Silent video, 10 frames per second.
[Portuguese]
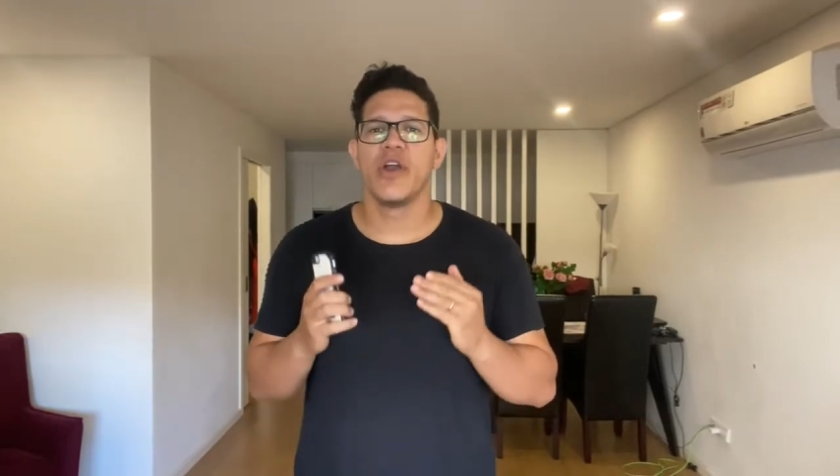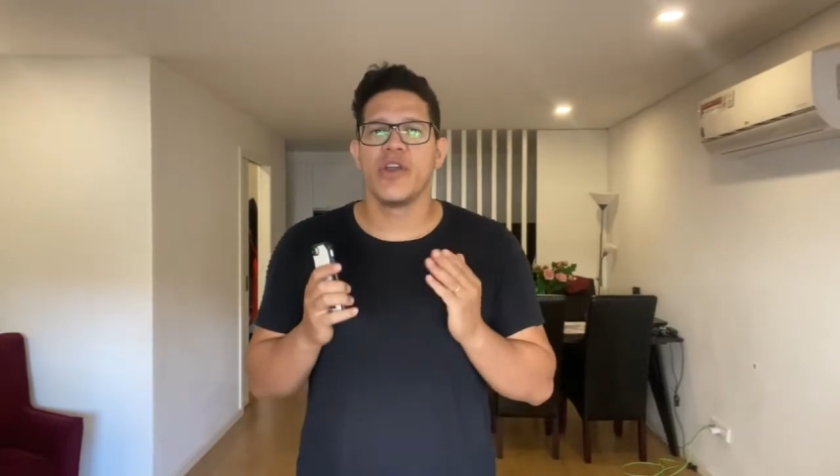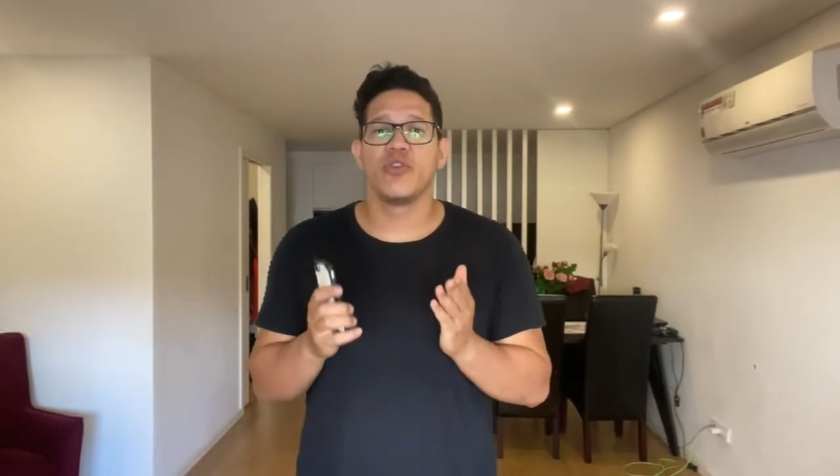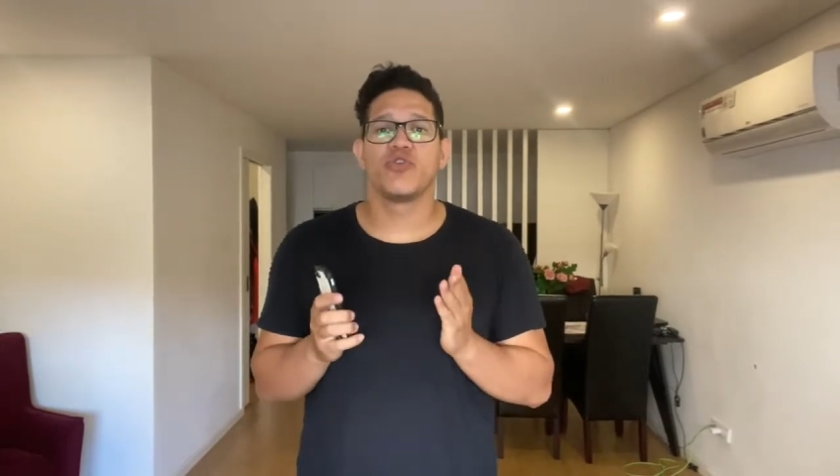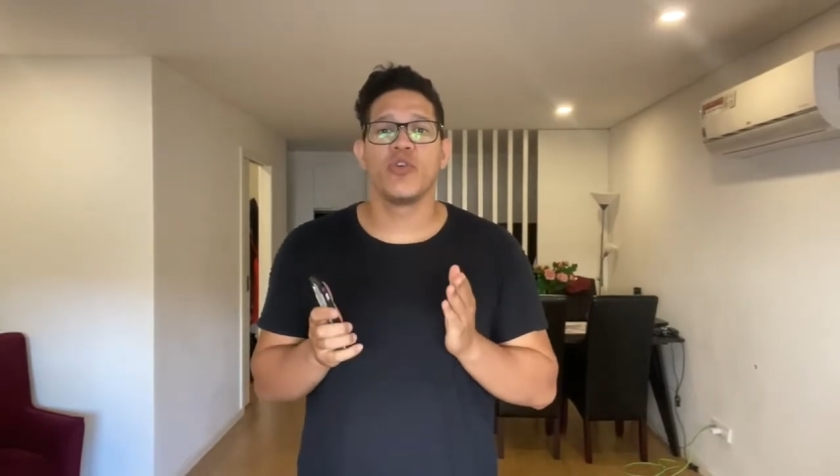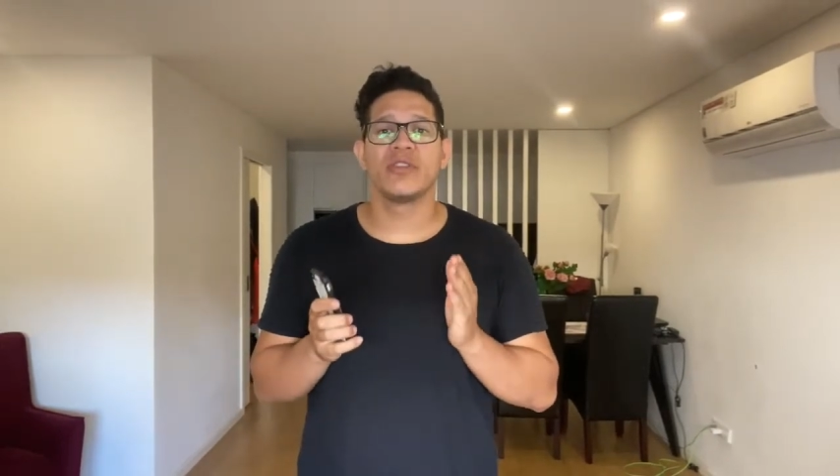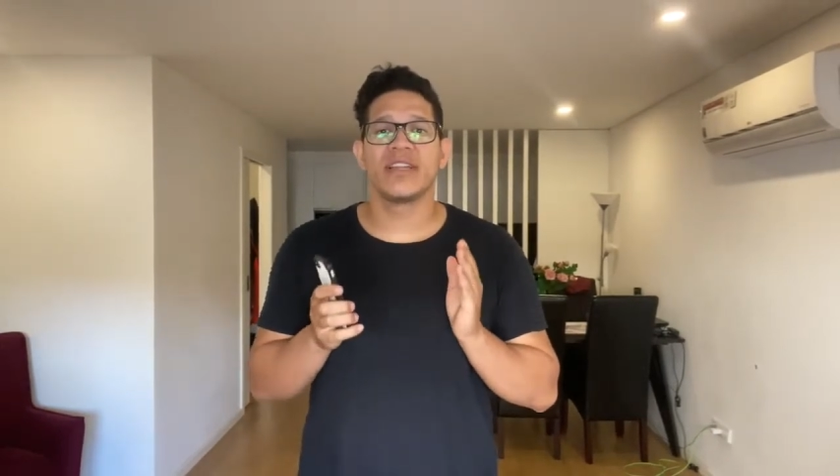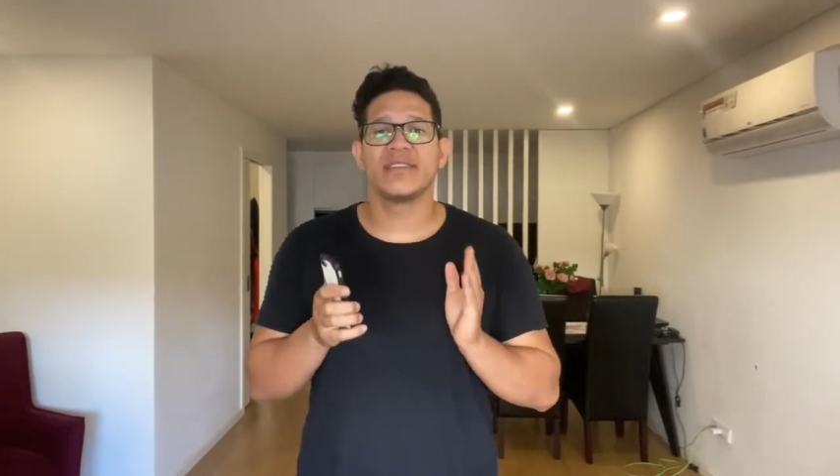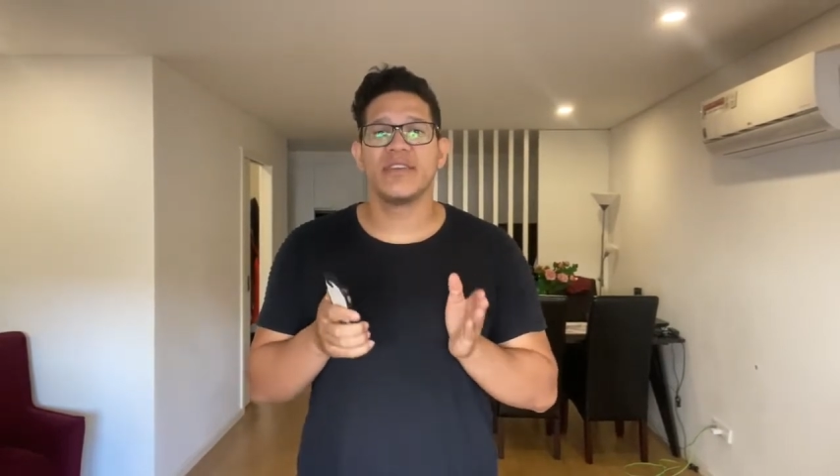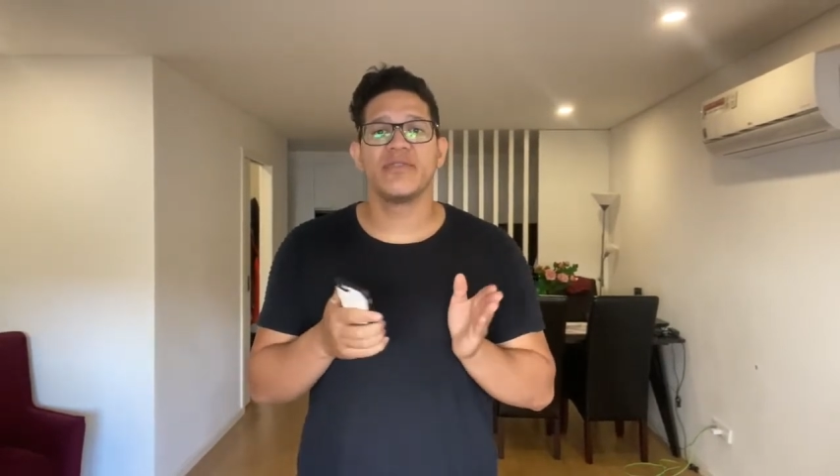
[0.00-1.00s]
Eu estou
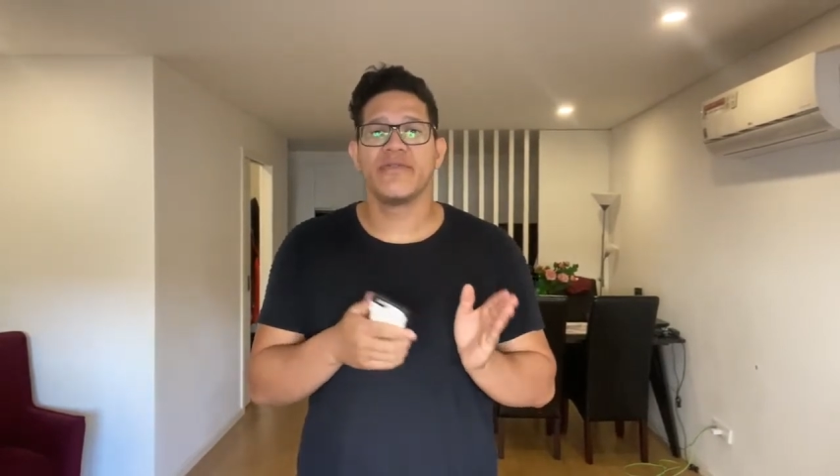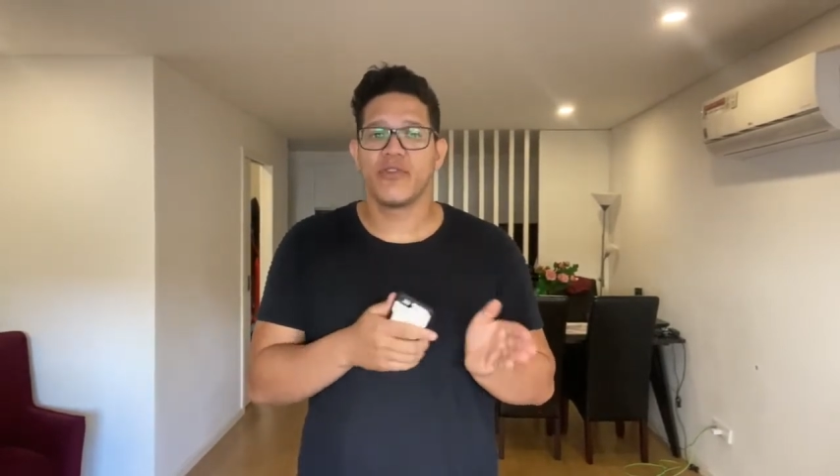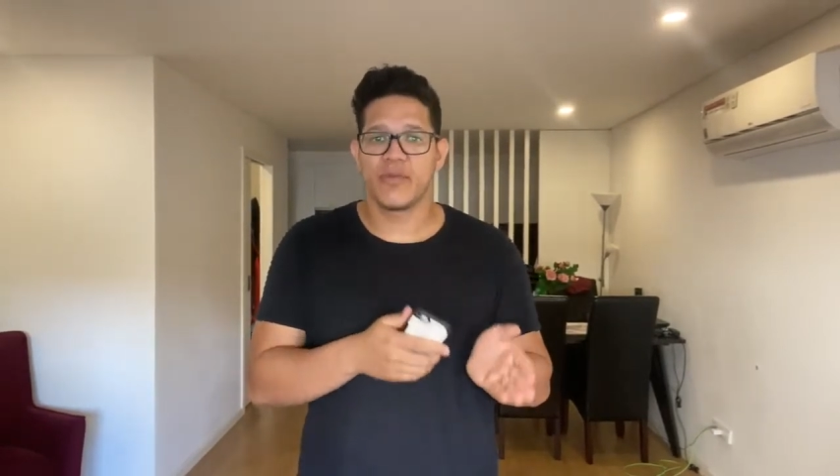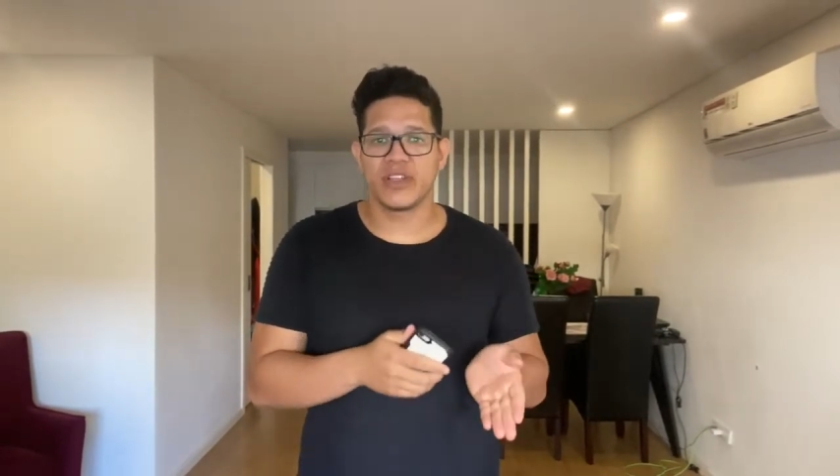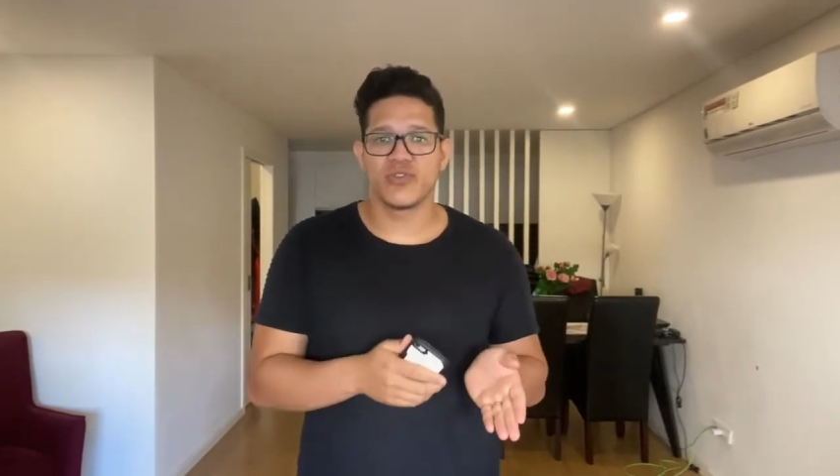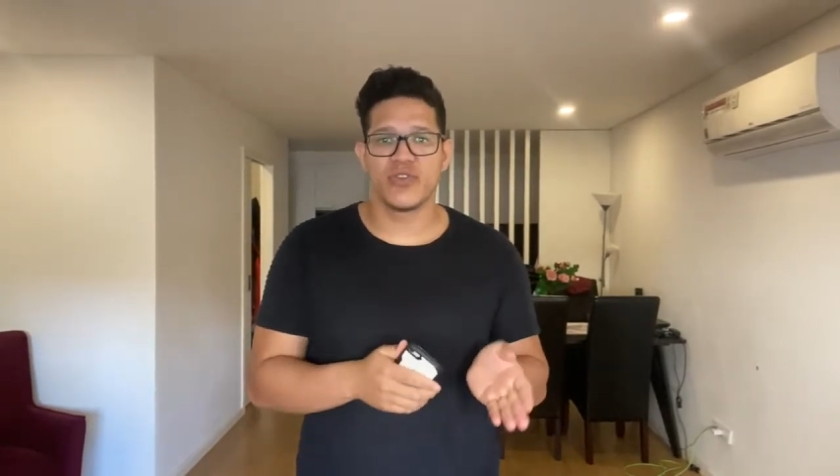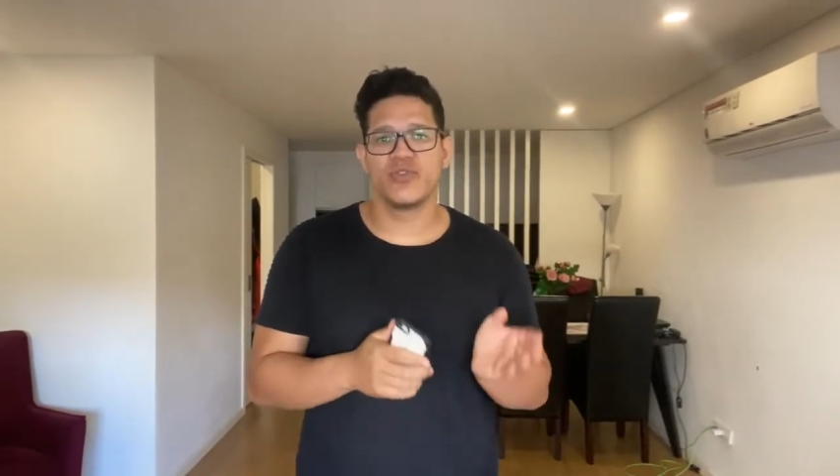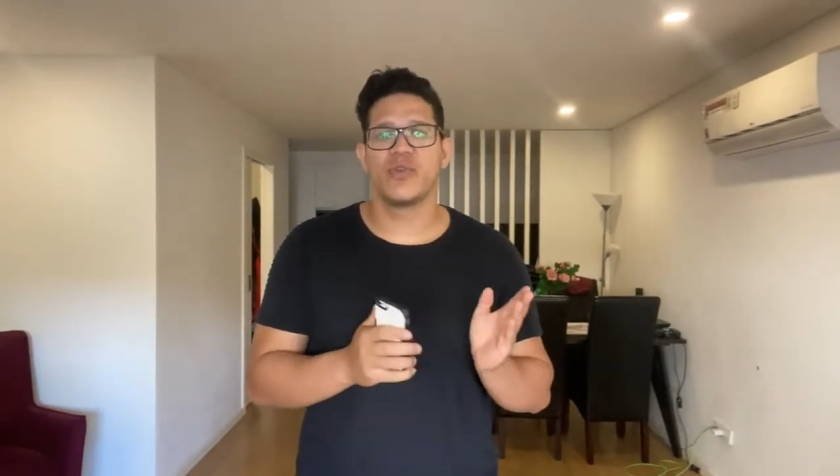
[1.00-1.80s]
trazendo informações